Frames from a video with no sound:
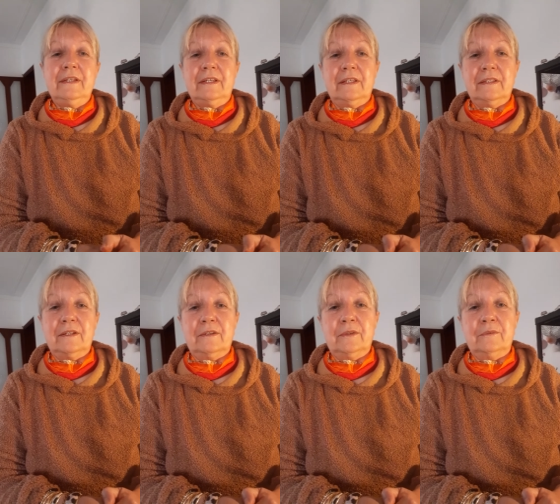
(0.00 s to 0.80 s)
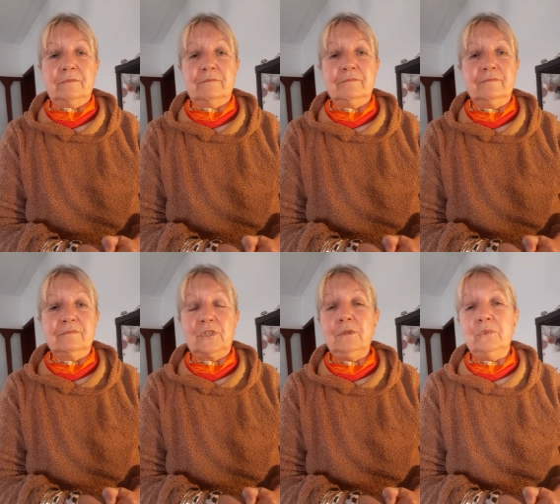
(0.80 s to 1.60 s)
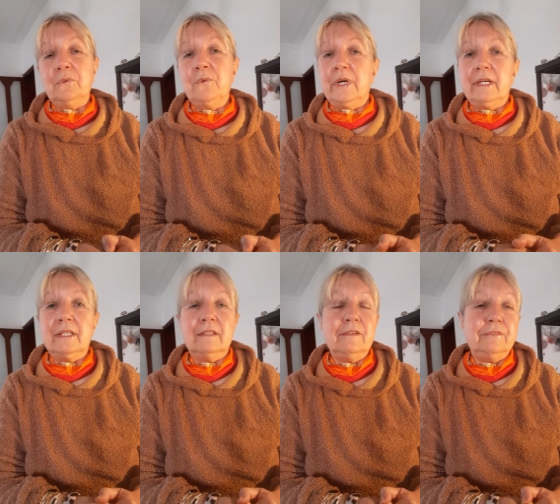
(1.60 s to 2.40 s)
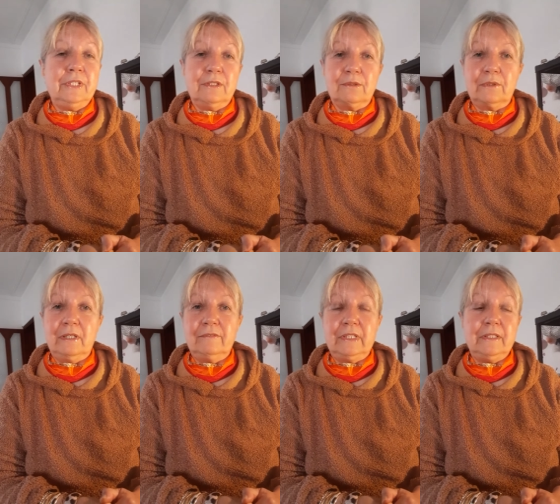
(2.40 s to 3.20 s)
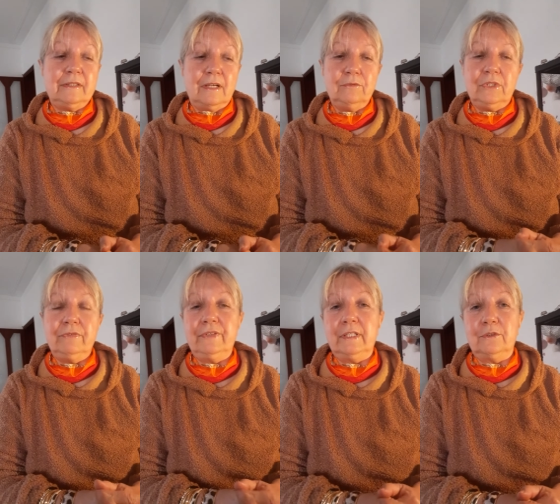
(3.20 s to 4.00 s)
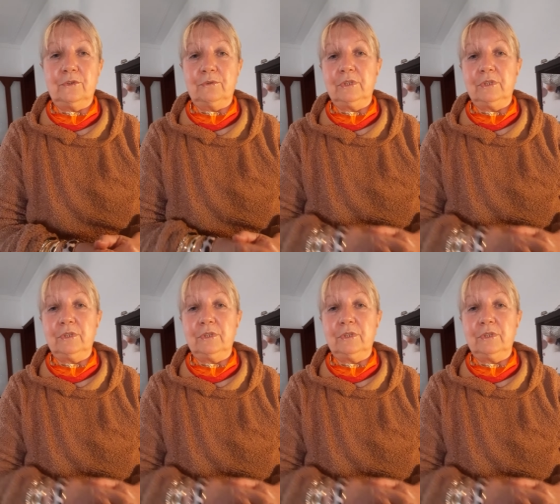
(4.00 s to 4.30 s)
E ehm, comunque è vero che la vanità è un difetto,